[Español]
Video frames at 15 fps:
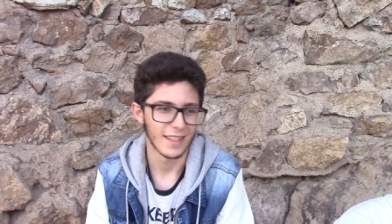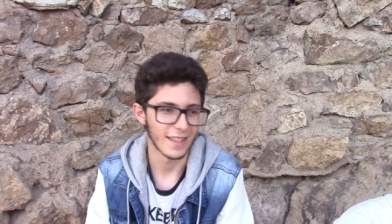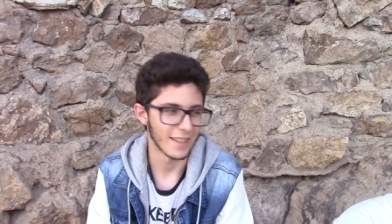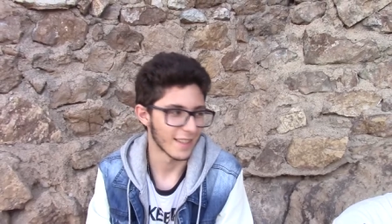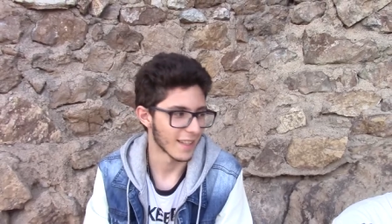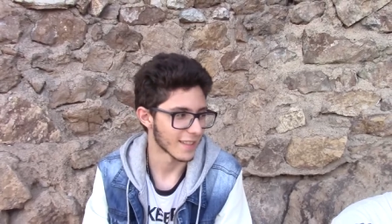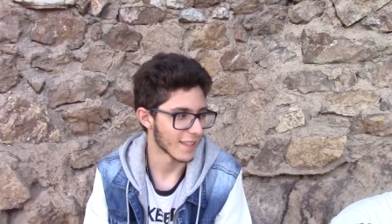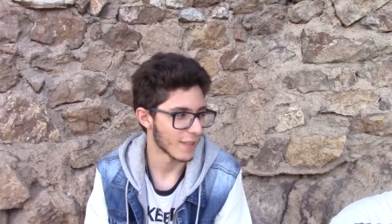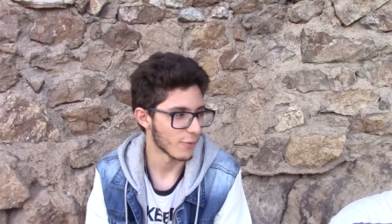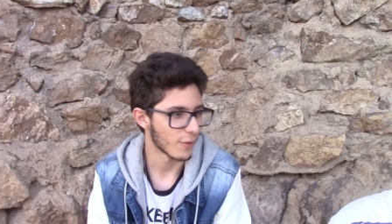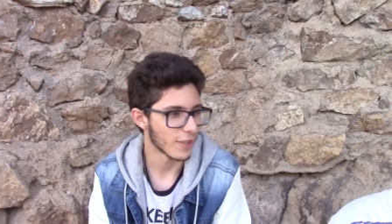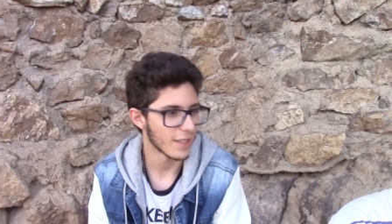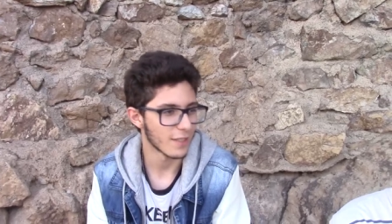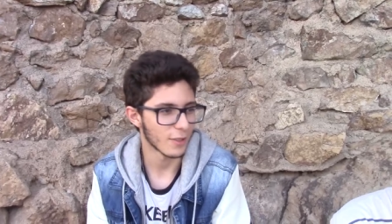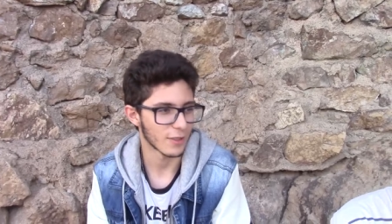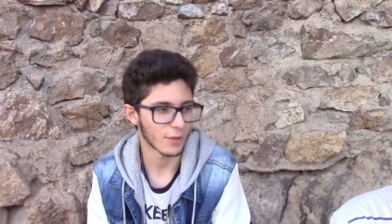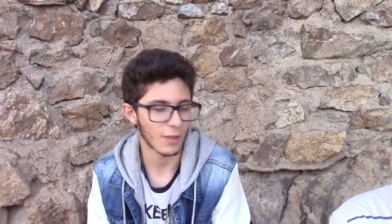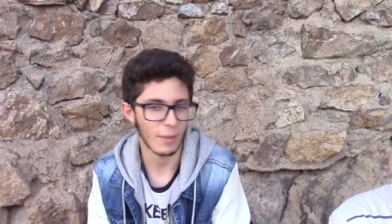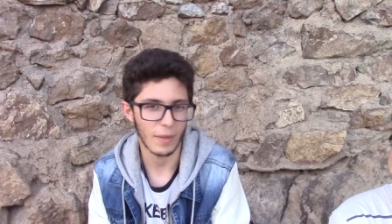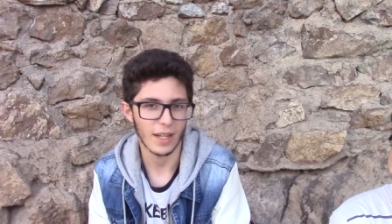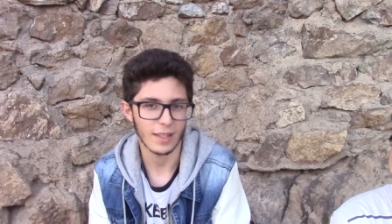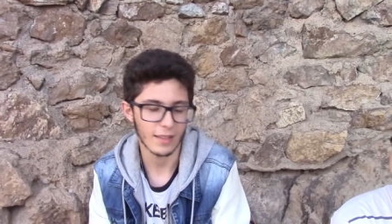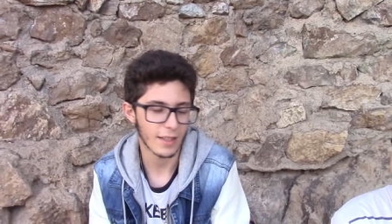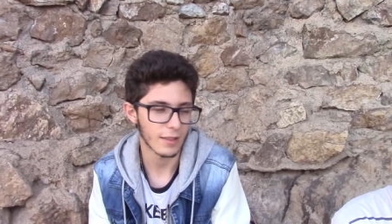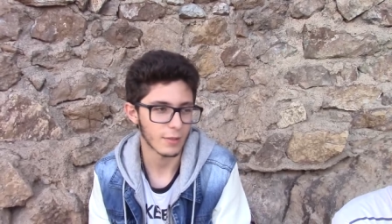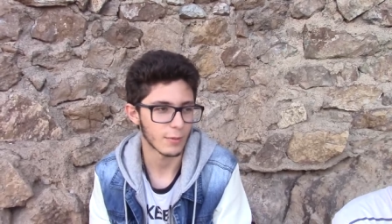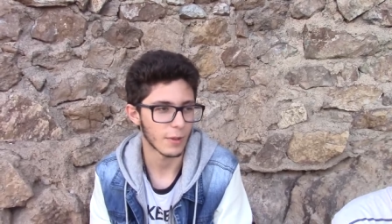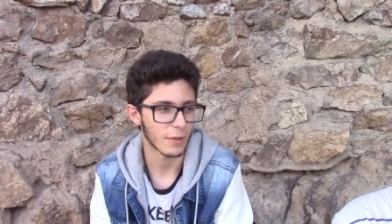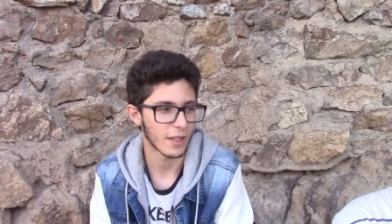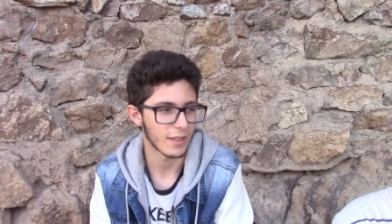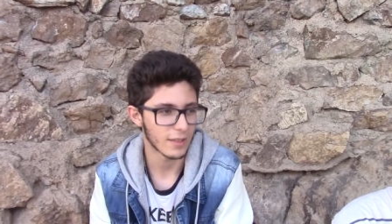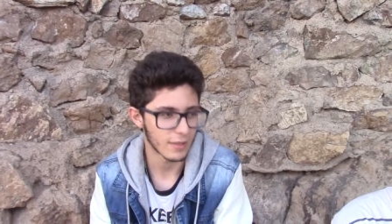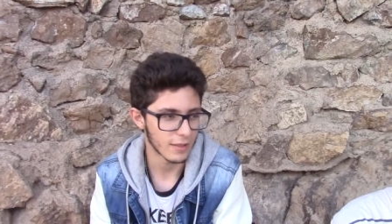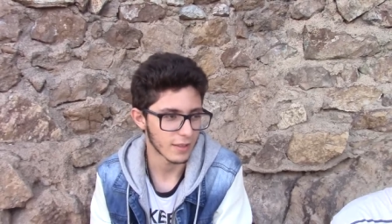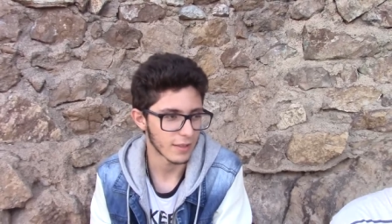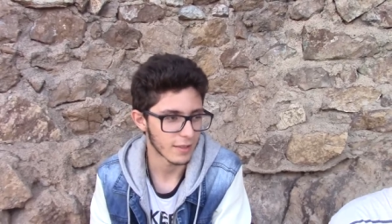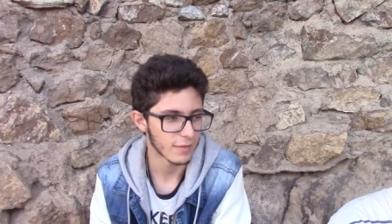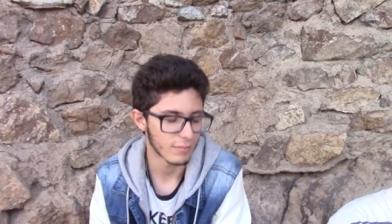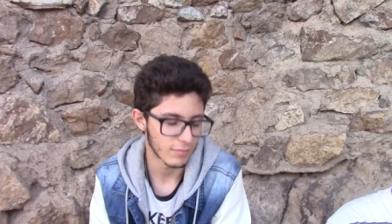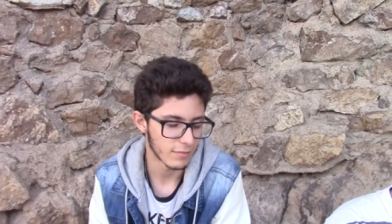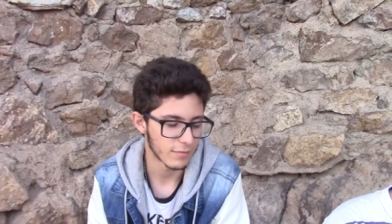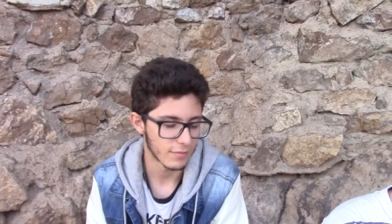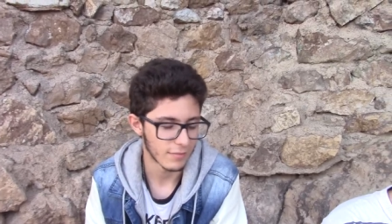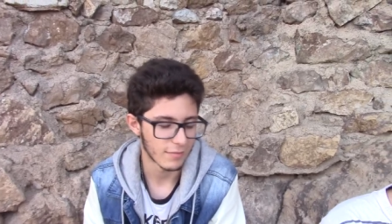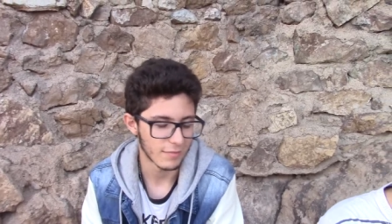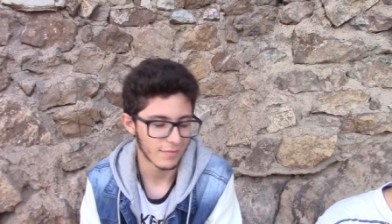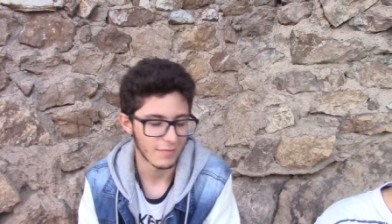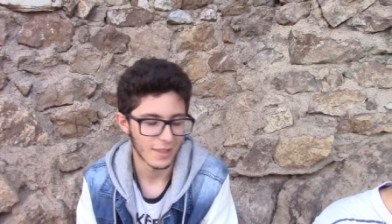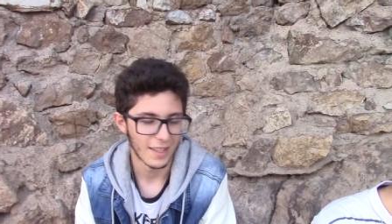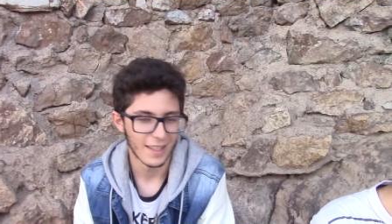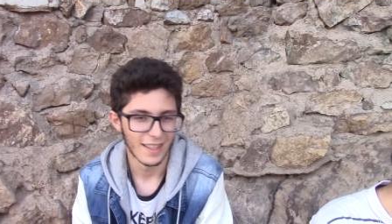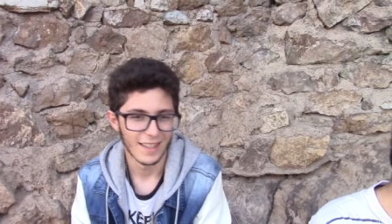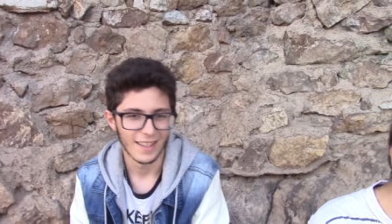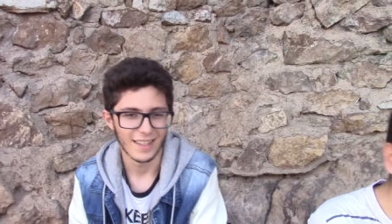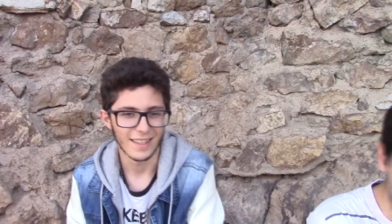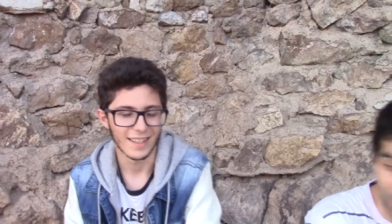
Y ya está, fui, nos dio una paliza, como había dicho. Yo las